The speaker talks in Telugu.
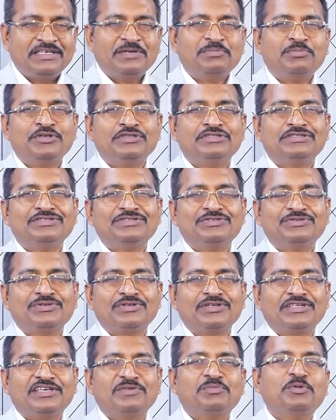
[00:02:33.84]
ఎప్పుడు వచ్చింది
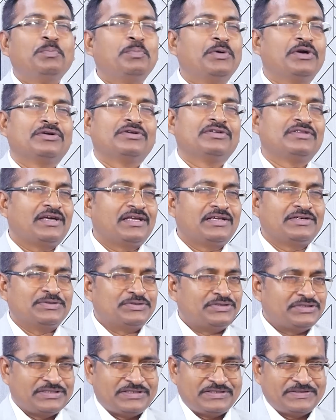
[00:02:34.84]
సూర్యోదయం ముప్పై ఒకటో తారీఖు
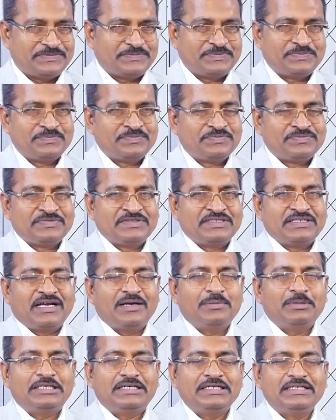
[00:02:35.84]
వచ్చింది
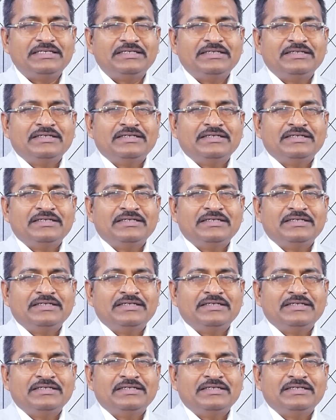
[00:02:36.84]
కాబట్టి